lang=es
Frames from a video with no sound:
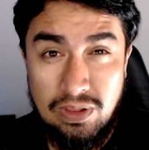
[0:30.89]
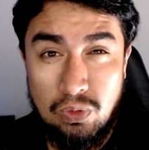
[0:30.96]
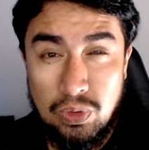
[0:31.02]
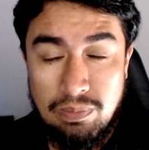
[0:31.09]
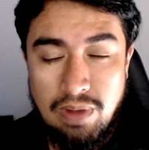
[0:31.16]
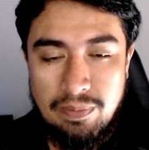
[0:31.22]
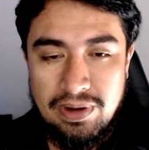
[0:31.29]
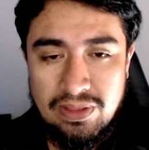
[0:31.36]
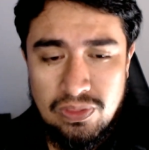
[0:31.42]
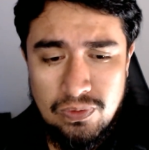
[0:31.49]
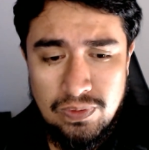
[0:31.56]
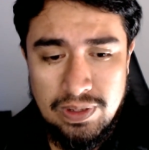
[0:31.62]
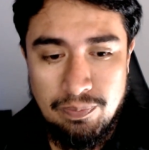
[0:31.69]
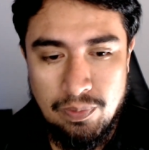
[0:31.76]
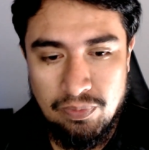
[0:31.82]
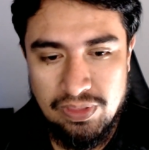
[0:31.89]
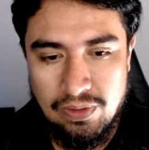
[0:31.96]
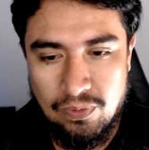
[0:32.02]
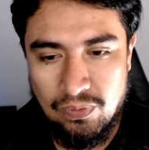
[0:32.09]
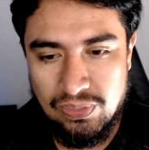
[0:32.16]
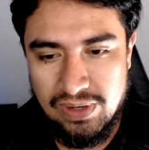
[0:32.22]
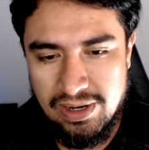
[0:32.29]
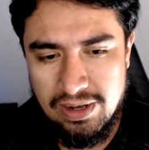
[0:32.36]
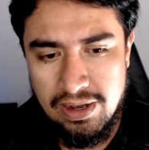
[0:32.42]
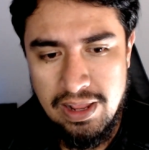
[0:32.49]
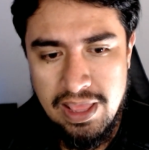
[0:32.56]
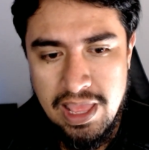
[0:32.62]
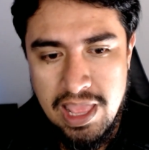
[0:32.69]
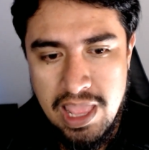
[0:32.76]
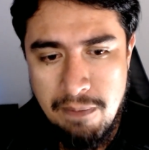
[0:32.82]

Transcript: ¿Cuál es la última versión? que podemos encontrar?